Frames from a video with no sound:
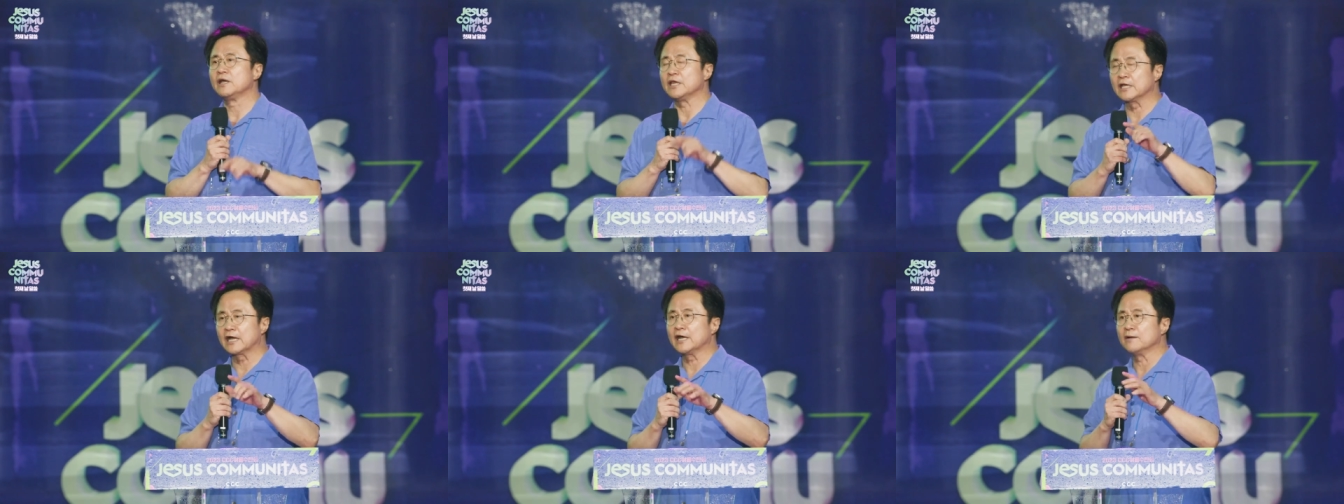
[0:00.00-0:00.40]

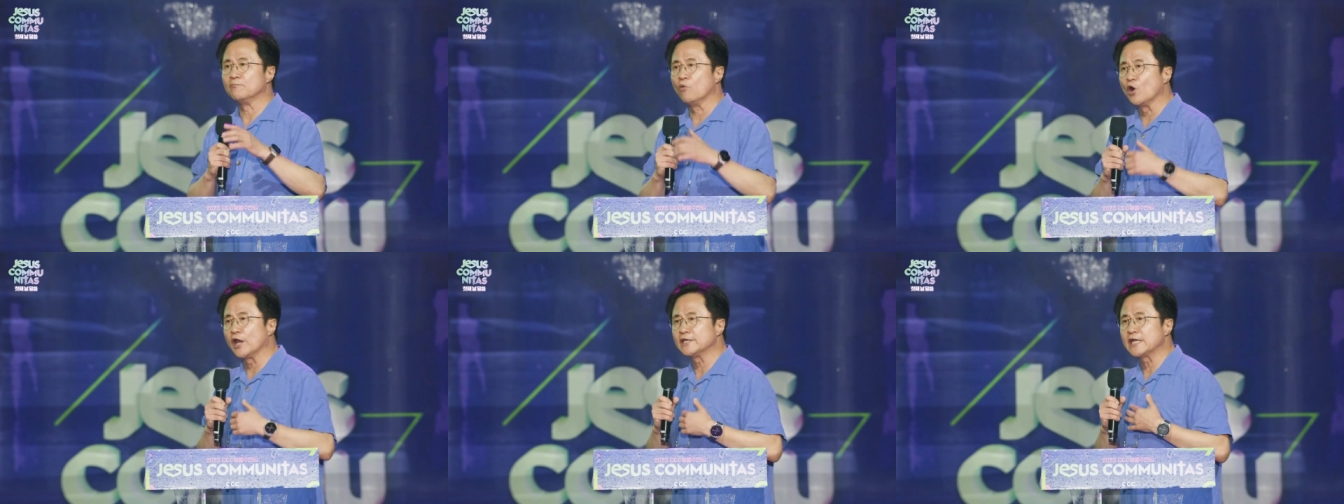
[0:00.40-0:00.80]
인간은
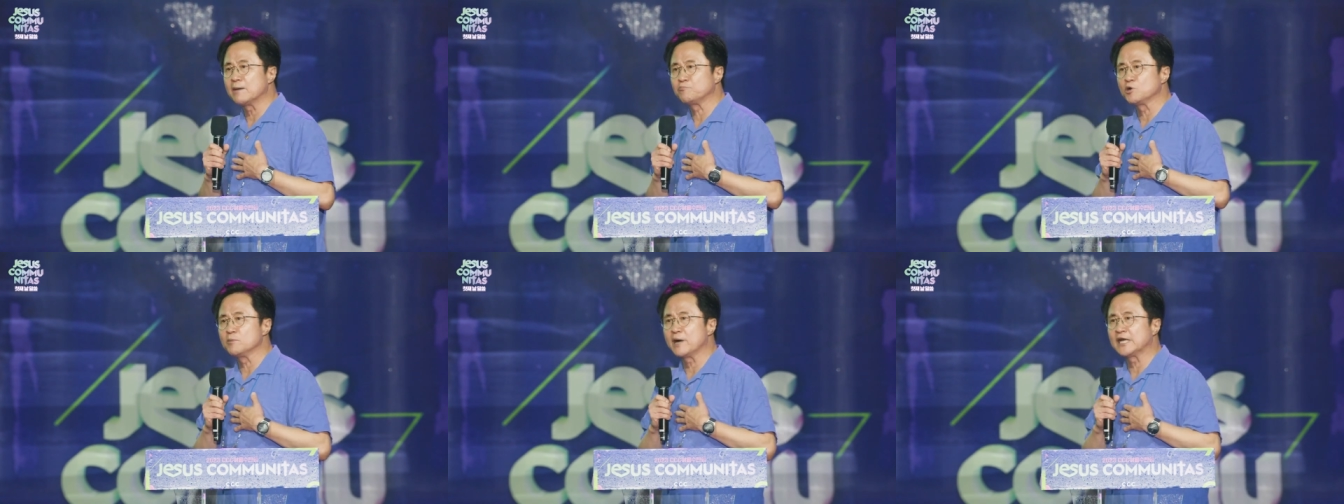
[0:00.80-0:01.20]
뭐에
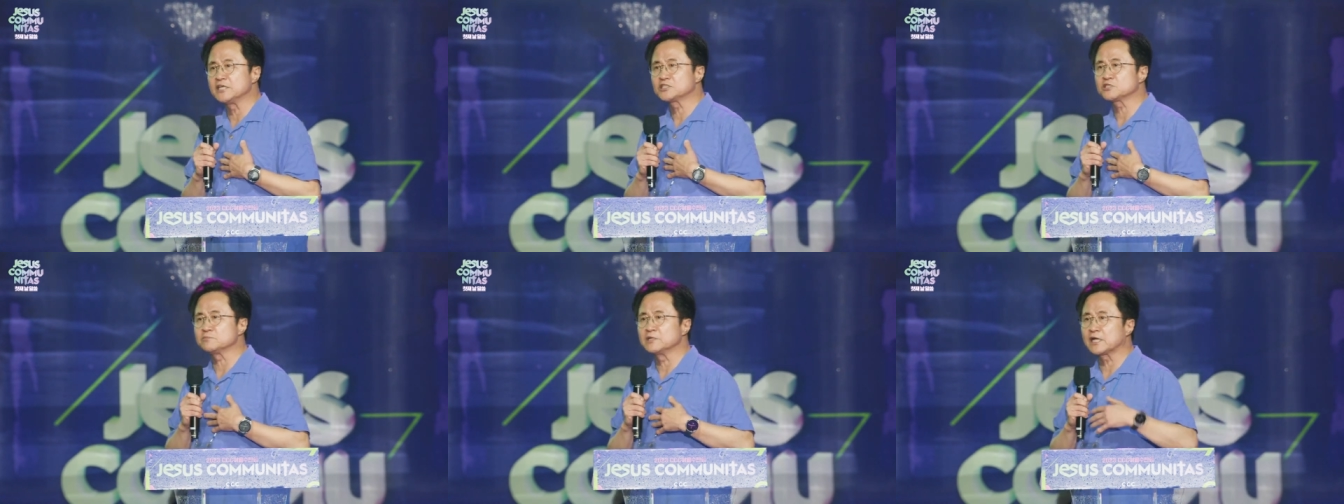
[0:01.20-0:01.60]
대한 불만이
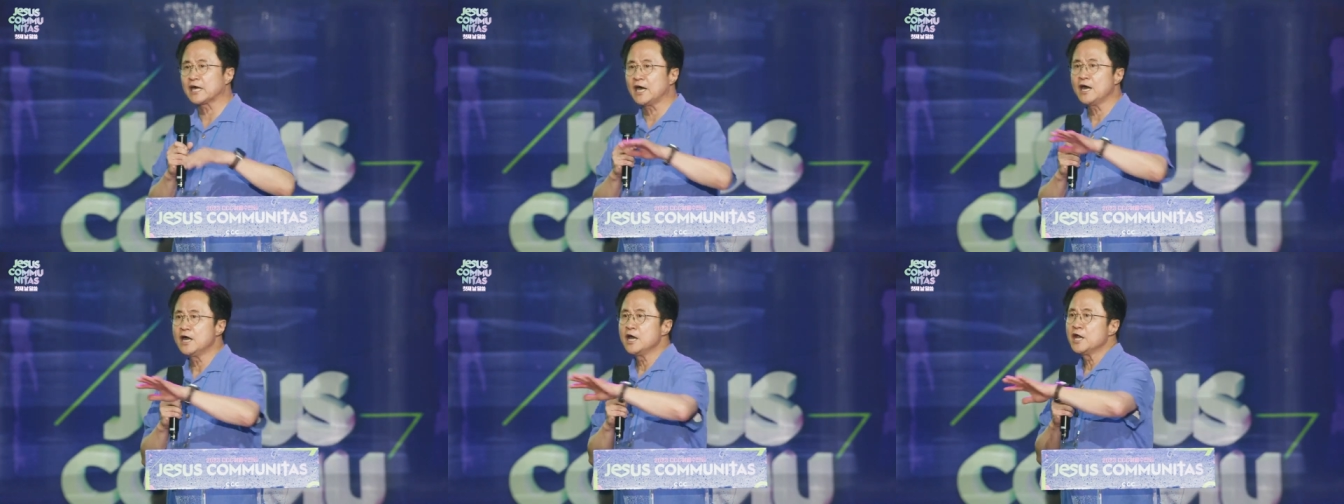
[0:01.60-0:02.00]

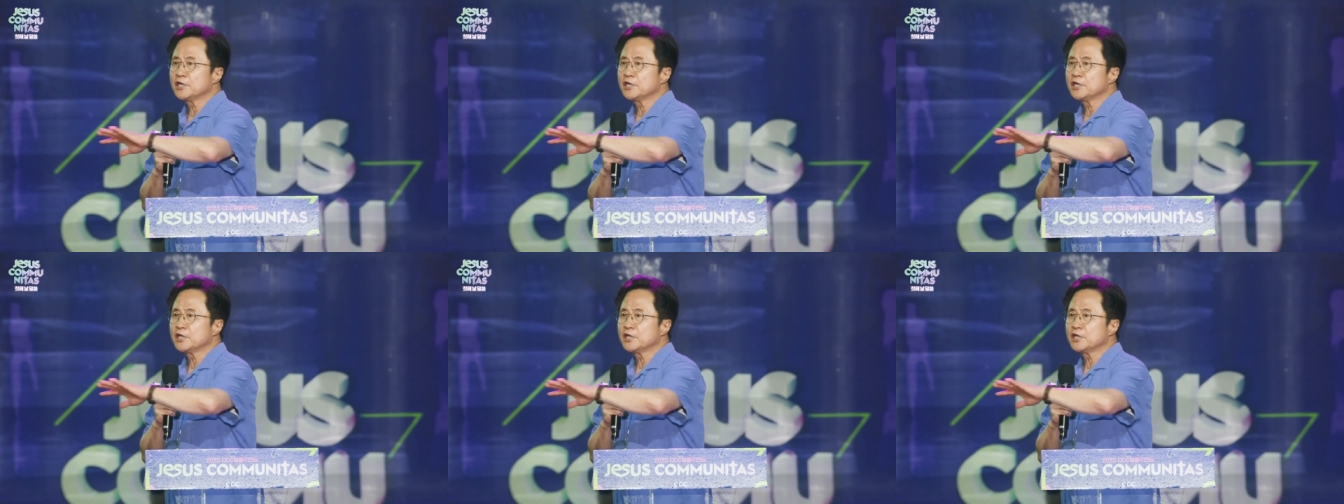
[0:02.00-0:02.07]
있습니까?